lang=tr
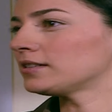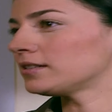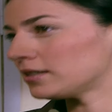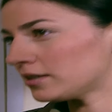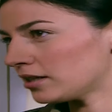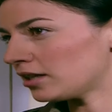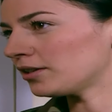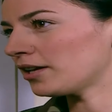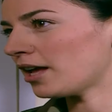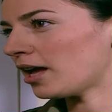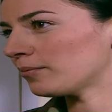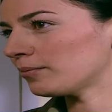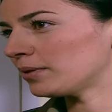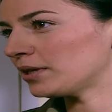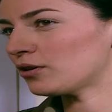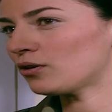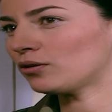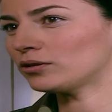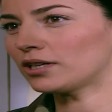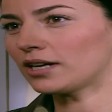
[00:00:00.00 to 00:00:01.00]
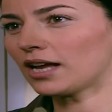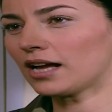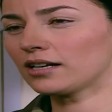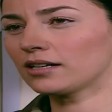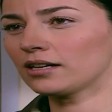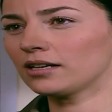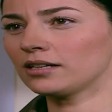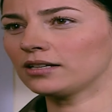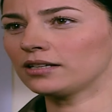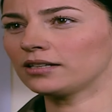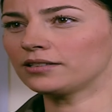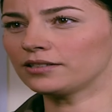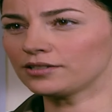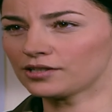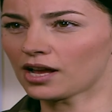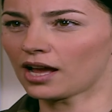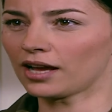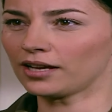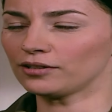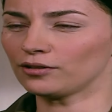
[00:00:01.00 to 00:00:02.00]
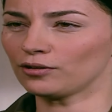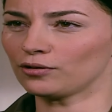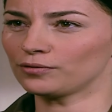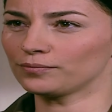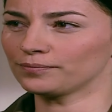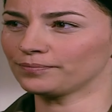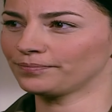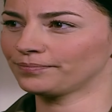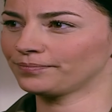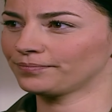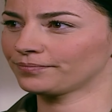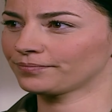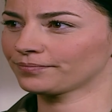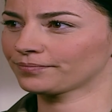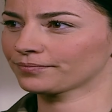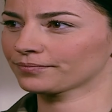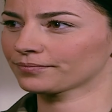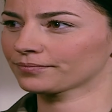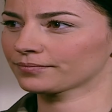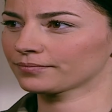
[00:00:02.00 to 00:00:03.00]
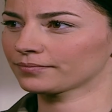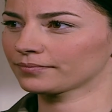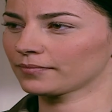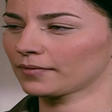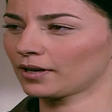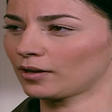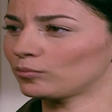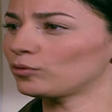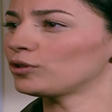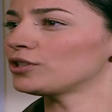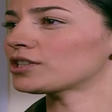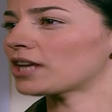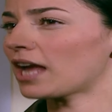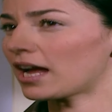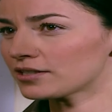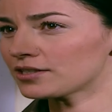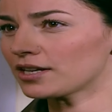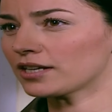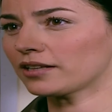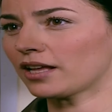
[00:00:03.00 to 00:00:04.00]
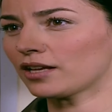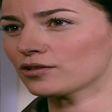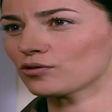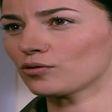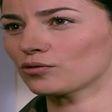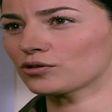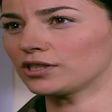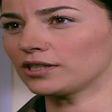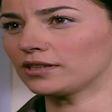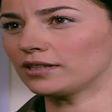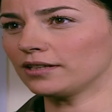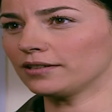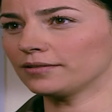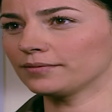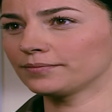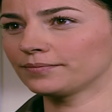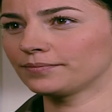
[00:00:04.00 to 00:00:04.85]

sizi tanıyan biri olarak rica ediyorum. Bu iş gerçekten çok ciddi.